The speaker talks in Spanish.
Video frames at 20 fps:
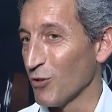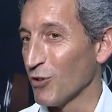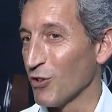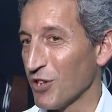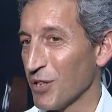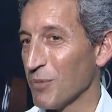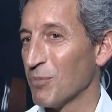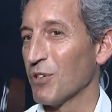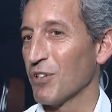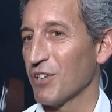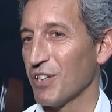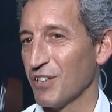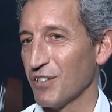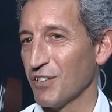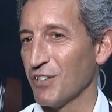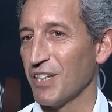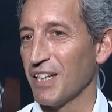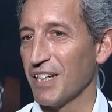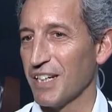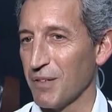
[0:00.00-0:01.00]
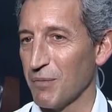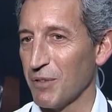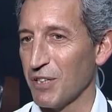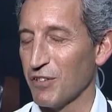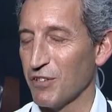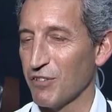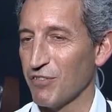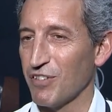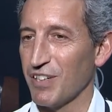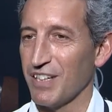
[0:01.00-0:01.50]
12% de
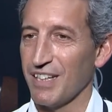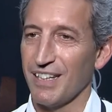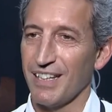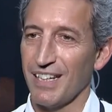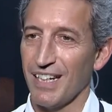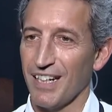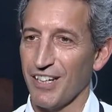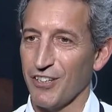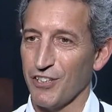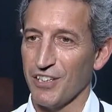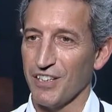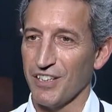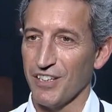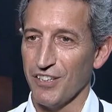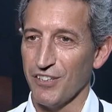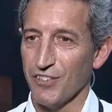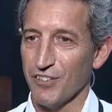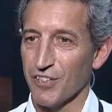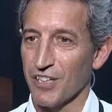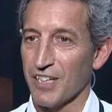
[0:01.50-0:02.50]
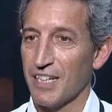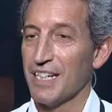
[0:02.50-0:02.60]
incremento frente al año anterior.